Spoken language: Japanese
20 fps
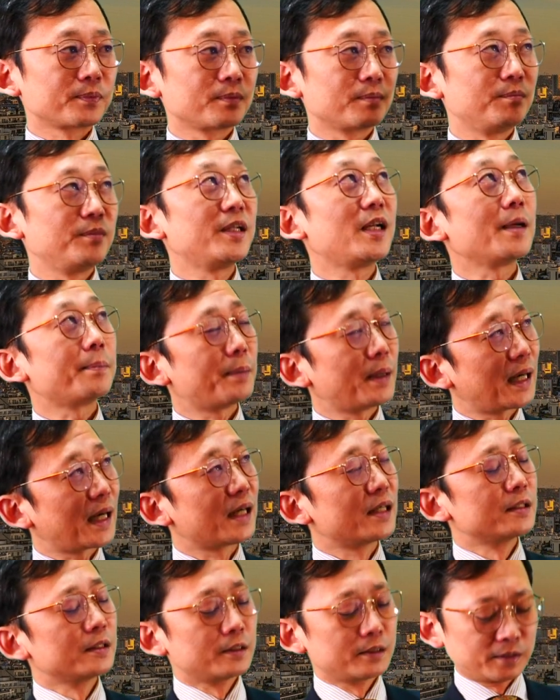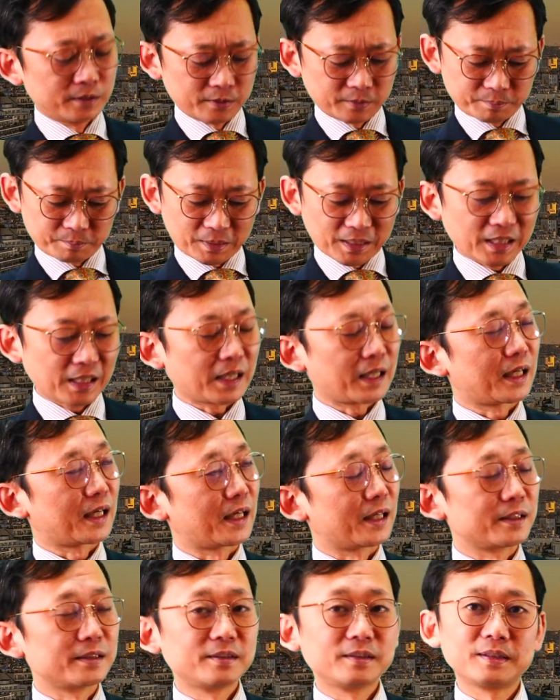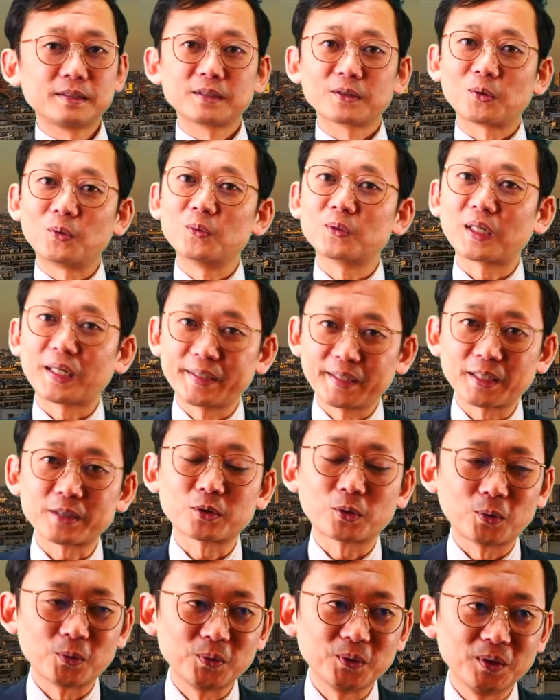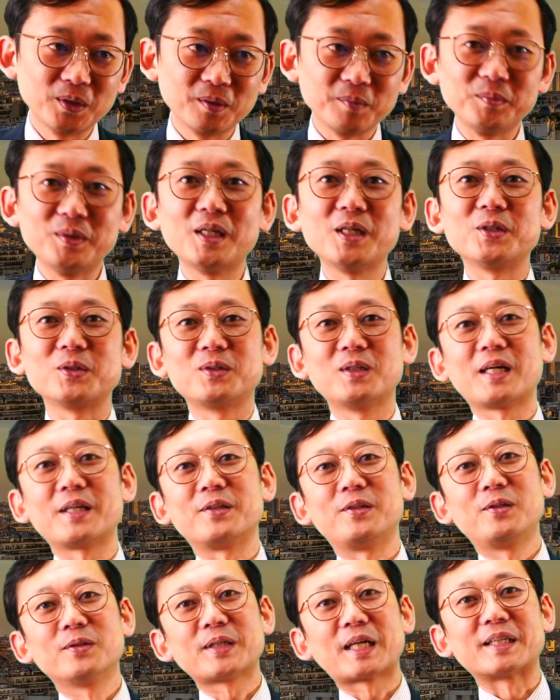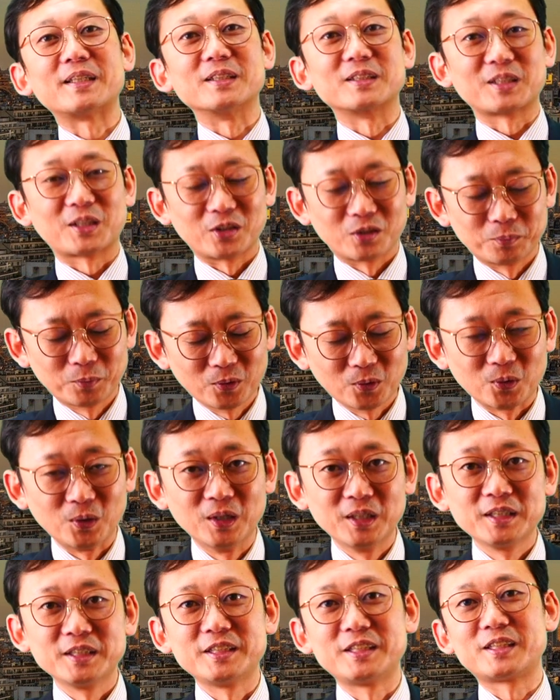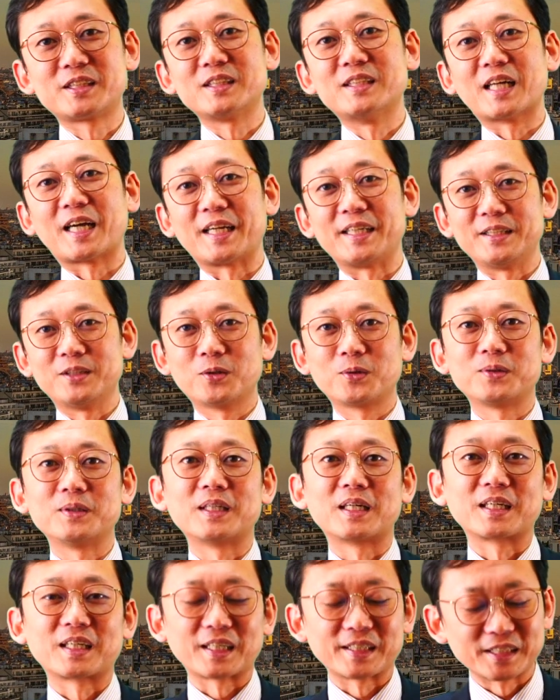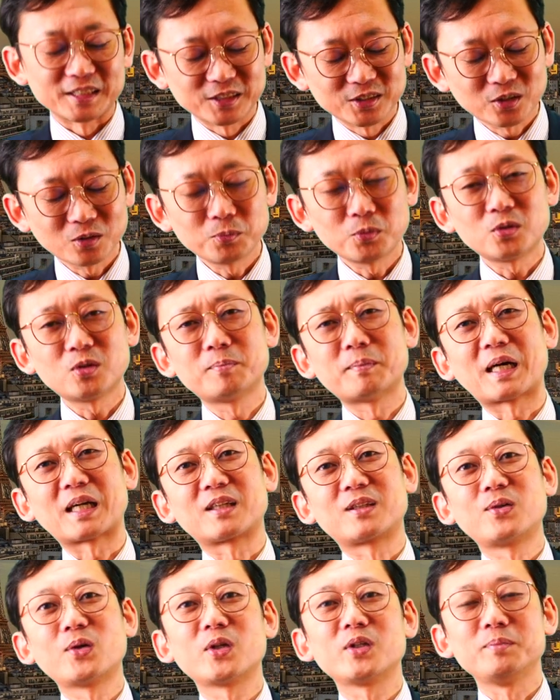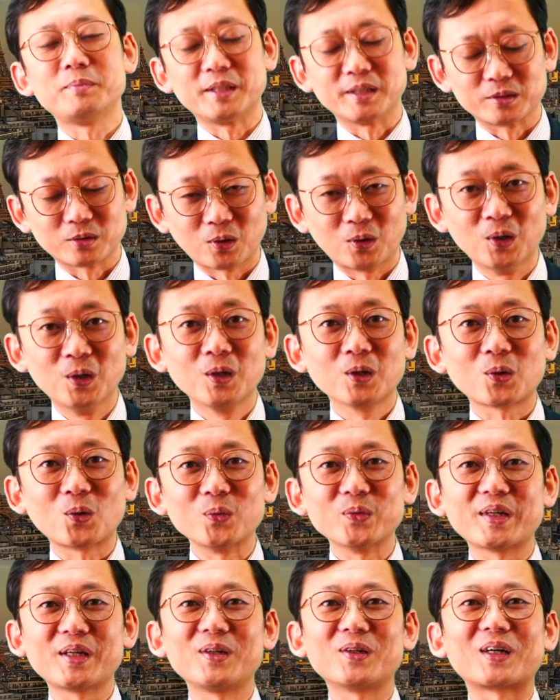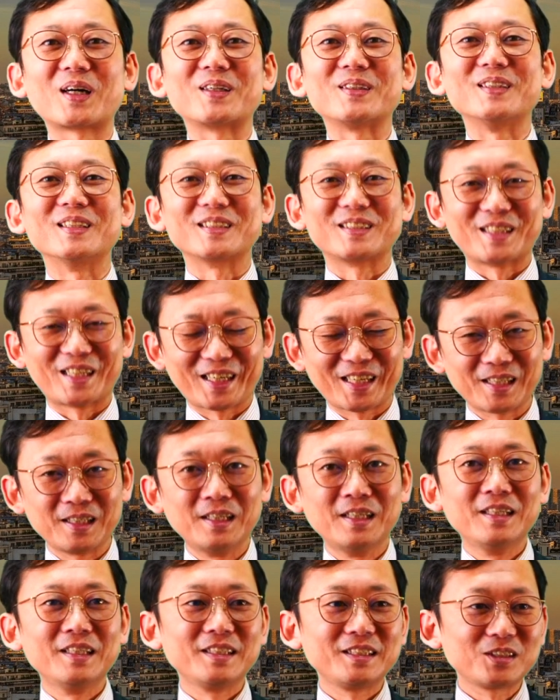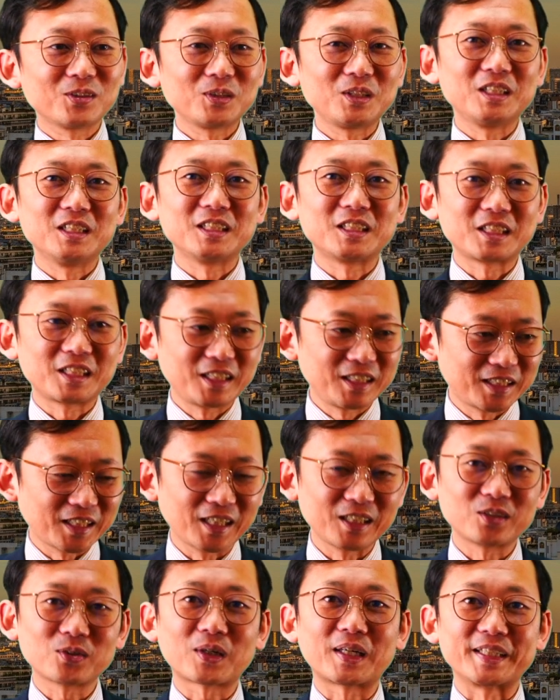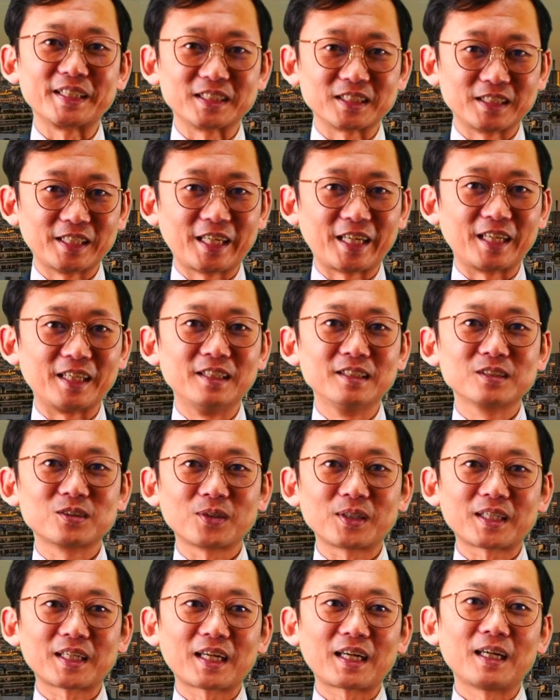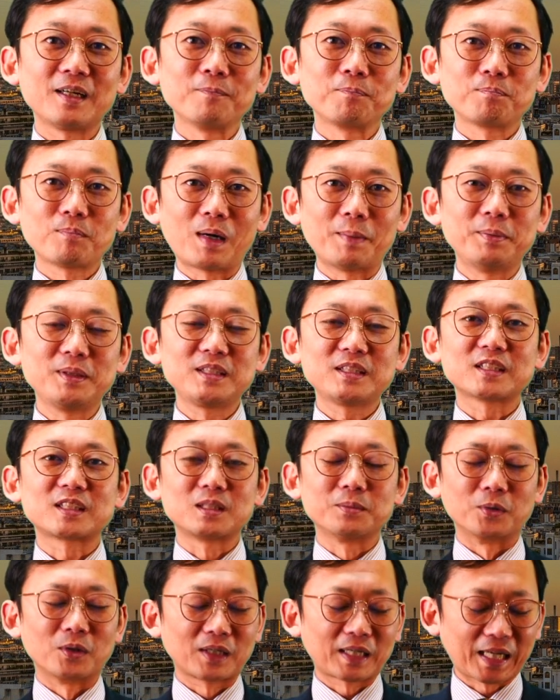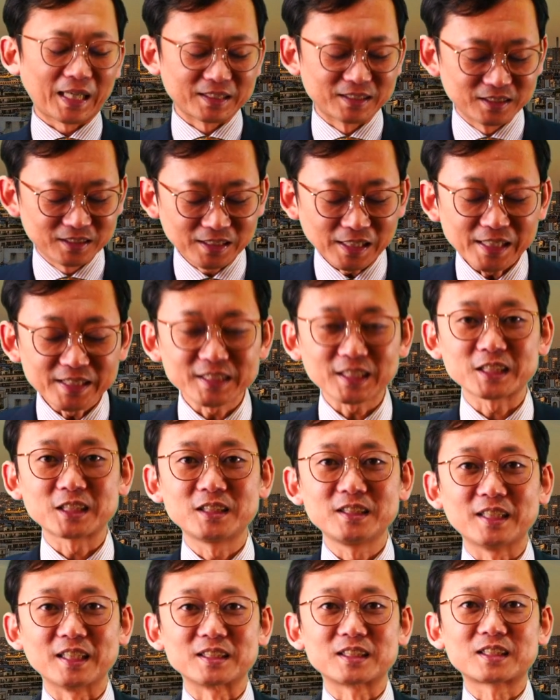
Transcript: 見ればまあ紺かなと見えるぐらいの色なんですけども室内夜なんかですともう真っ黒に見えるとこんな色があるんですね非常に式典とかですねそれからまあビジネスでもかっちりしたシーンで